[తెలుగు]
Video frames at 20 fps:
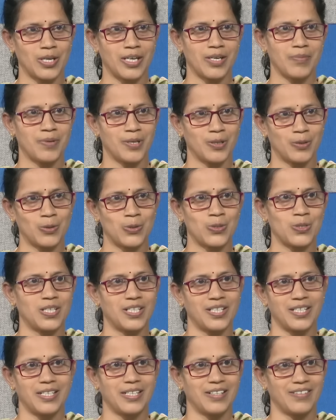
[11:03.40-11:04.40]
గడిపిన రోజులు
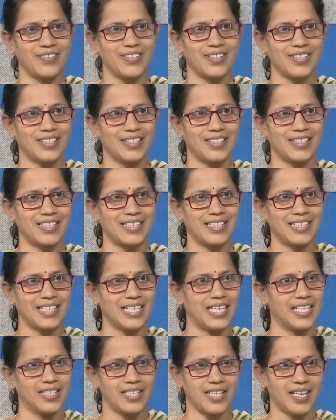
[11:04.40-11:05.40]
అన్నట్టు అవి
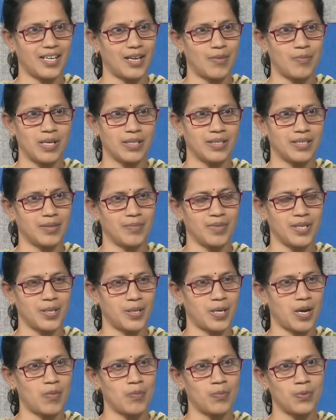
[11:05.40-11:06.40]
అంతే ఆ మాత్రమే
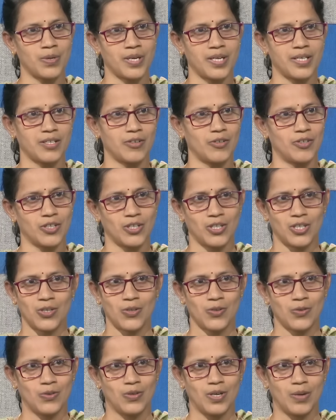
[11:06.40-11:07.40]
రాంపూర్ ఎన్కౌంటర్లో
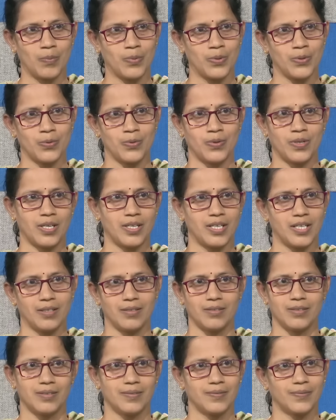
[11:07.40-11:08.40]
అప్పుడు ఉన్నాను
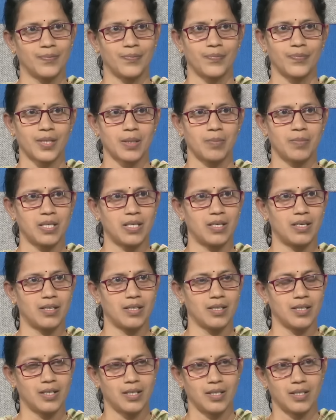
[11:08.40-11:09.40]
నేను మన
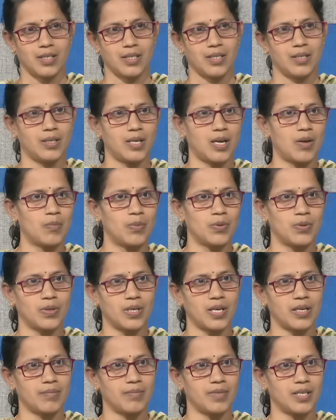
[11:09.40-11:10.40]
రాంపూర్
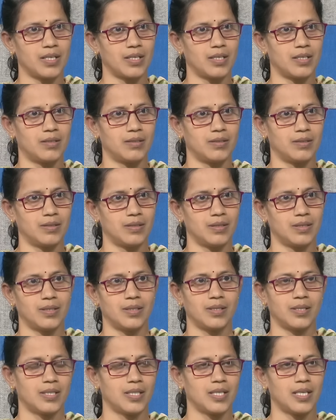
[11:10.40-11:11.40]
కరీంనగర్
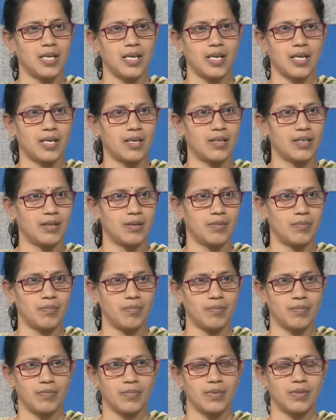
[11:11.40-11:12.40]
అక్కడ
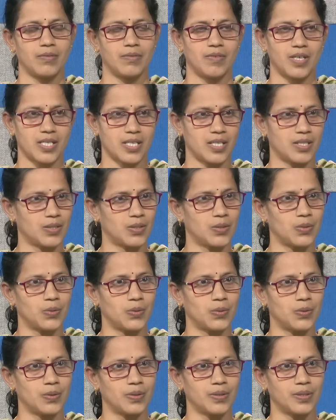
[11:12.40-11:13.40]
వసంత్
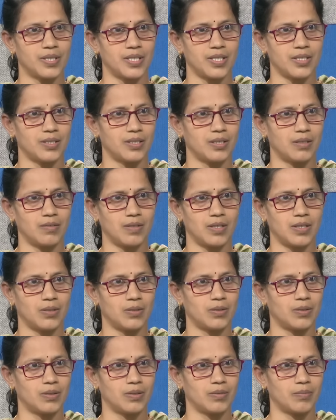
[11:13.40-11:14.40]
కృష్ణ వాళ్ళు
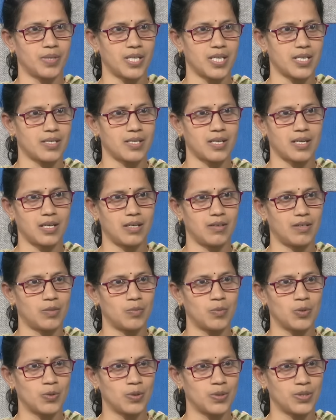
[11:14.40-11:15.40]
ప్రజా సంఘాల వాళ్ళు
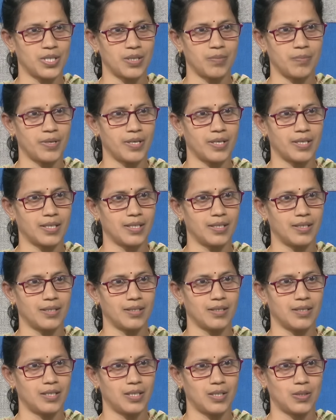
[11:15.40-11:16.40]
ముగ్గురు చనిపోయారు కదా
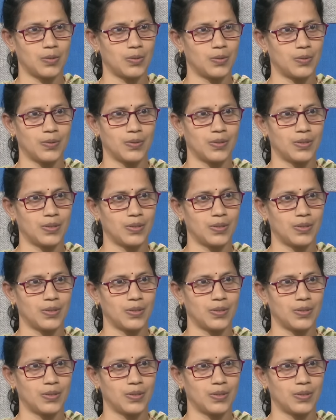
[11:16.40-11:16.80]
నలుగురు